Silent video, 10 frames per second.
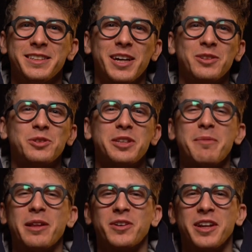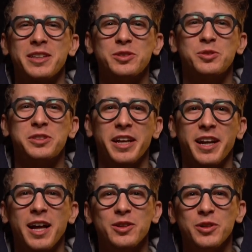Ciao a tutti e bentornati su
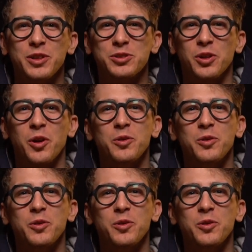Sterrato, io sono